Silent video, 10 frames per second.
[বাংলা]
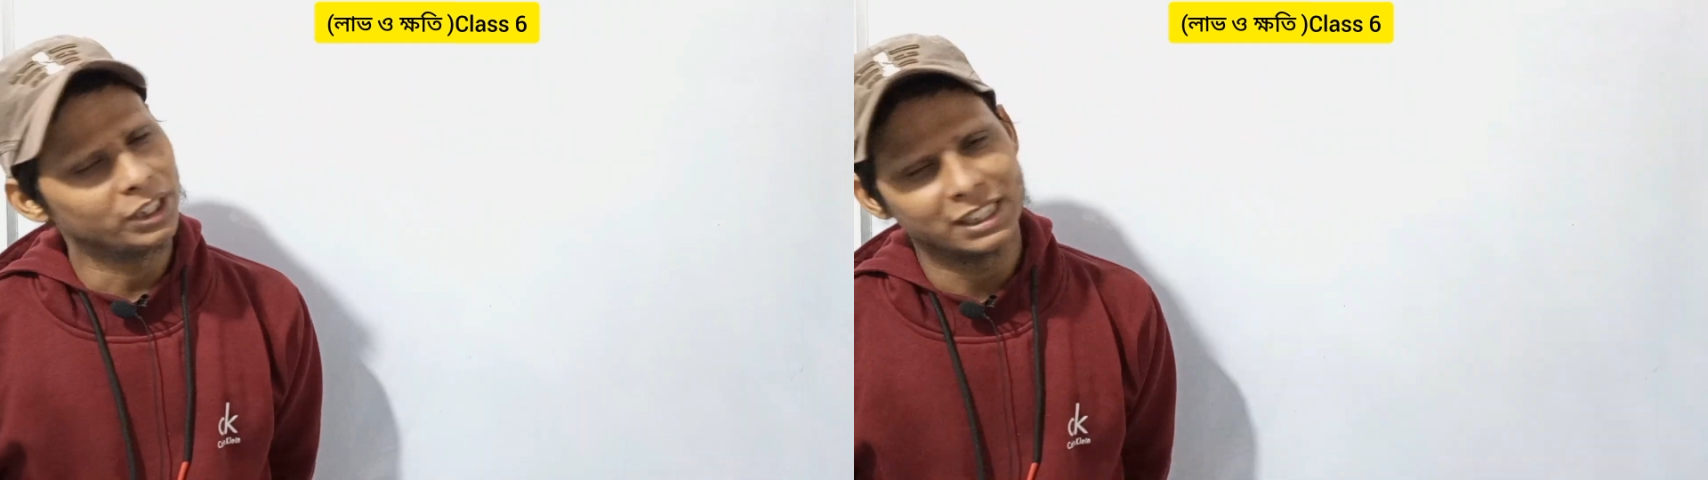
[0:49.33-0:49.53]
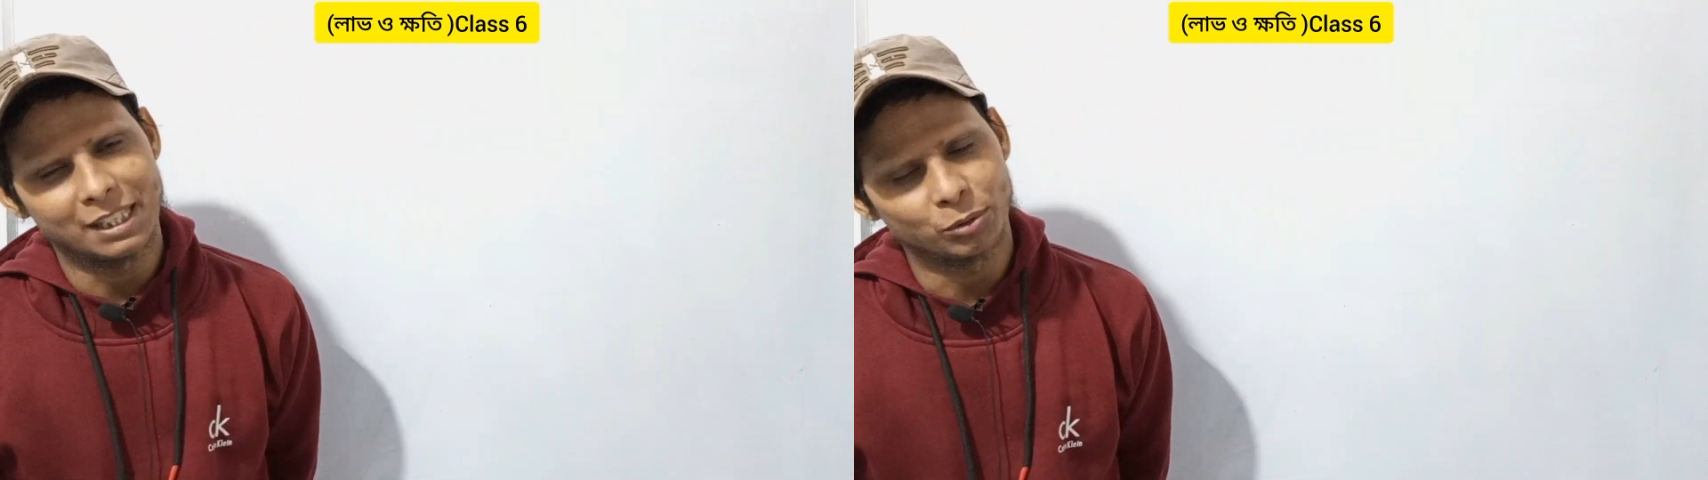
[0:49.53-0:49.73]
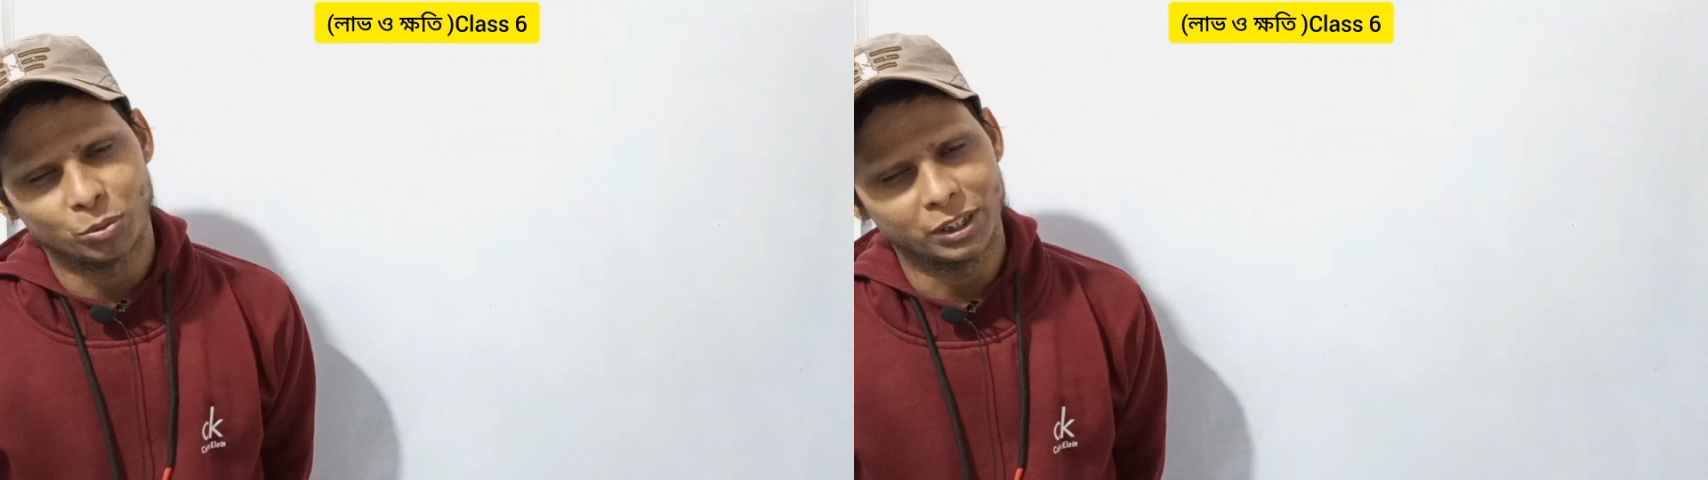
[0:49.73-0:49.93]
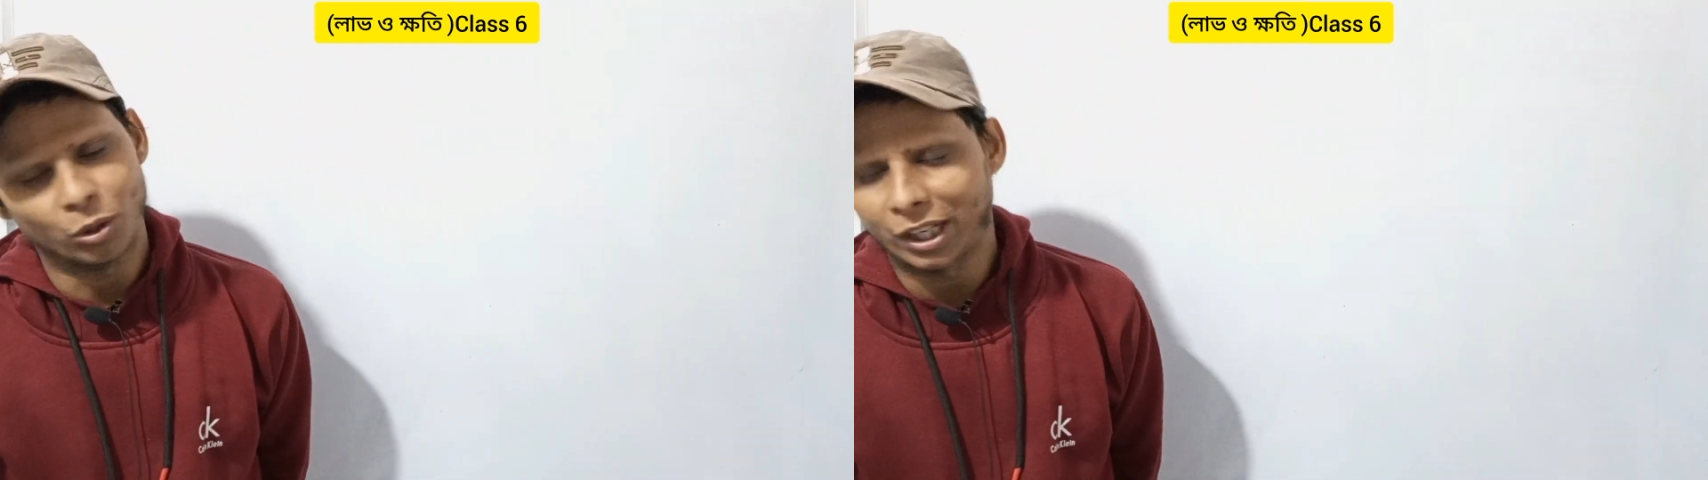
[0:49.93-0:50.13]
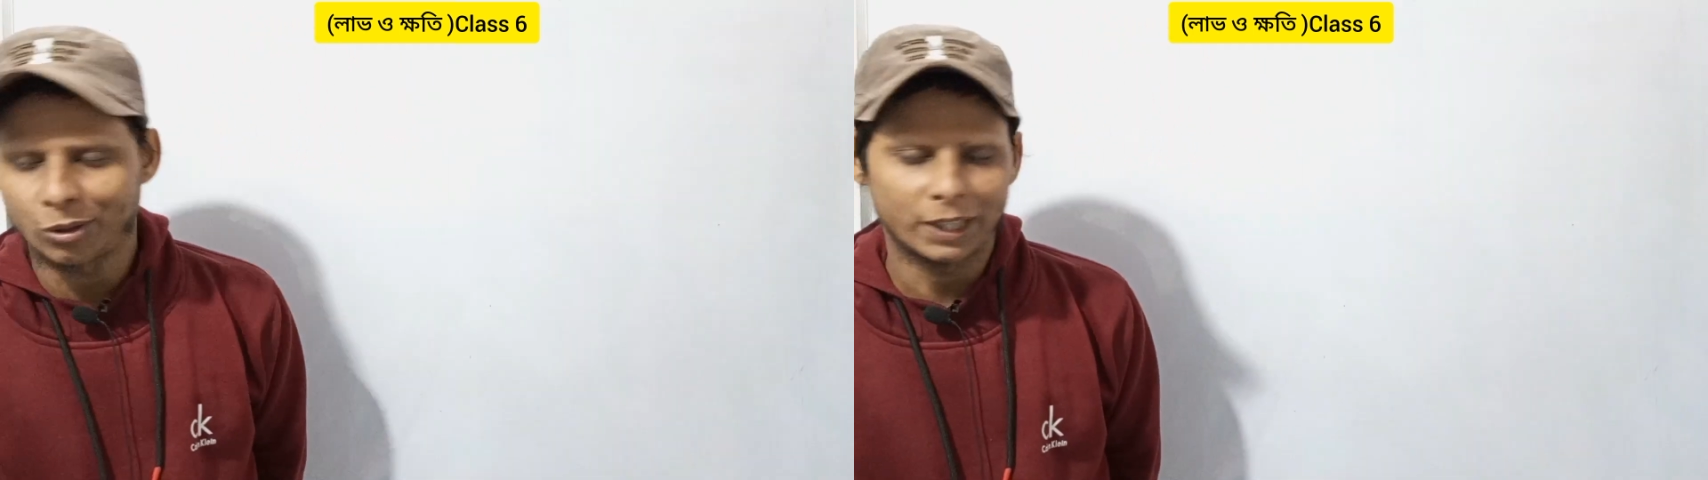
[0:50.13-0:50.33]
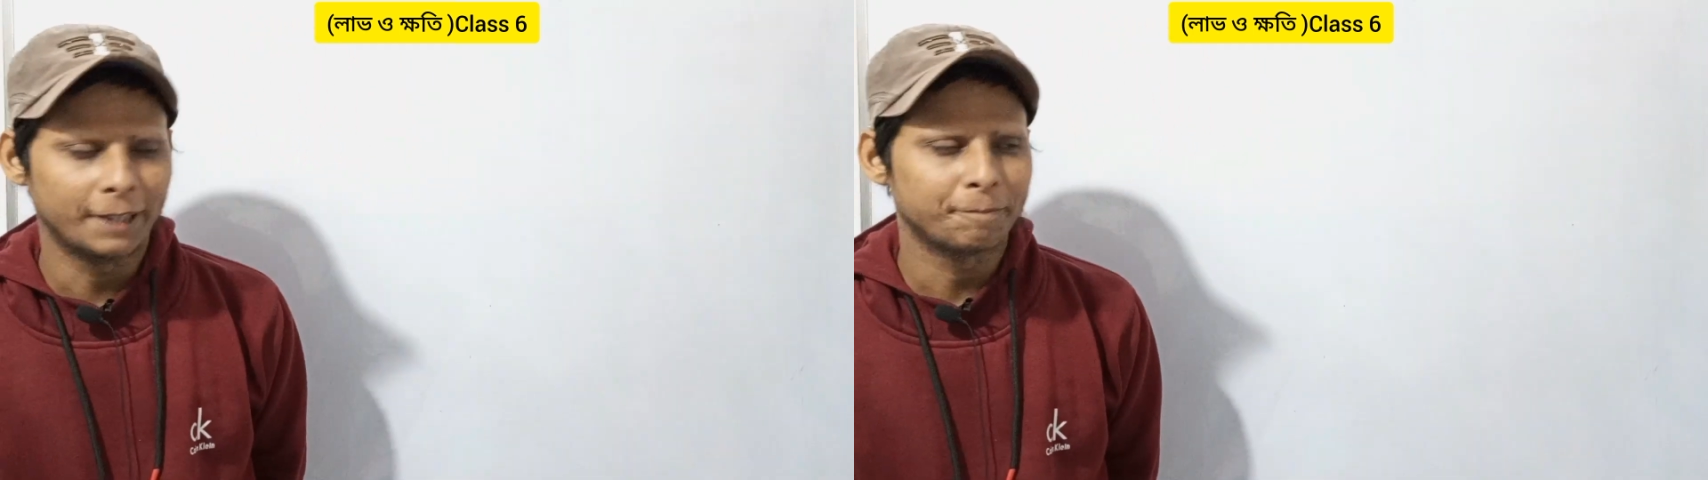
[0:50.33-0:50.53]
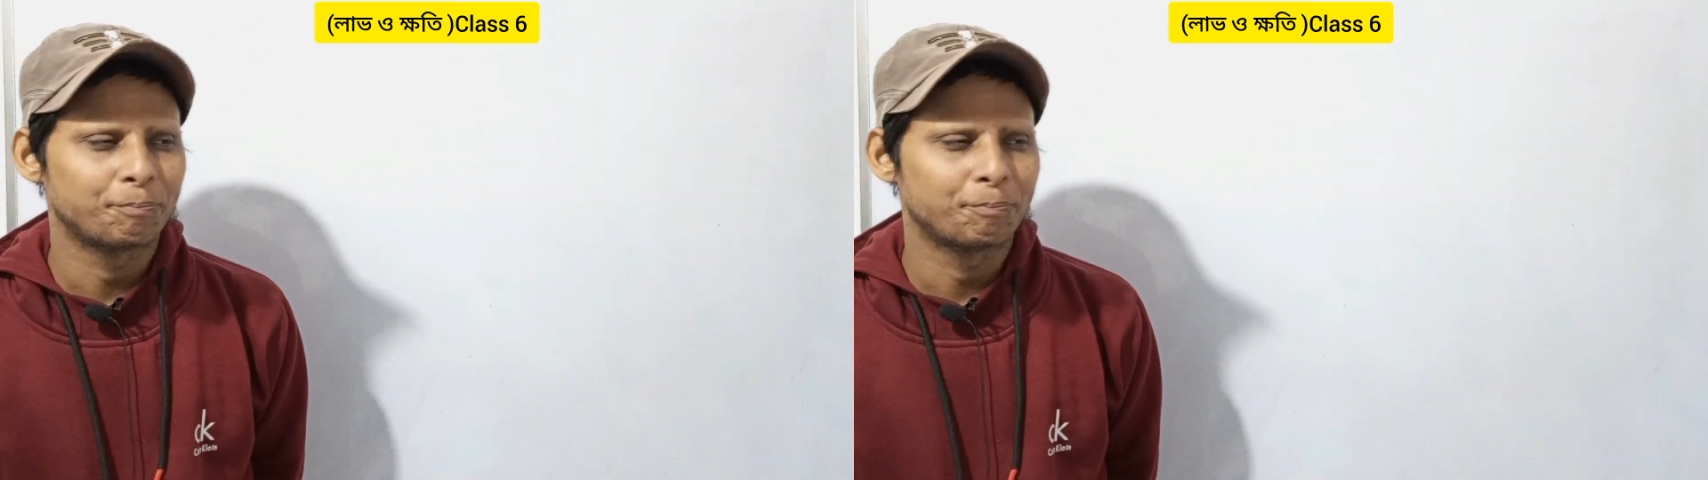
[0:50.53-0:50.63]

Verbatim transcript: দিয়েছিলাম তোমাদের অনেক কটাই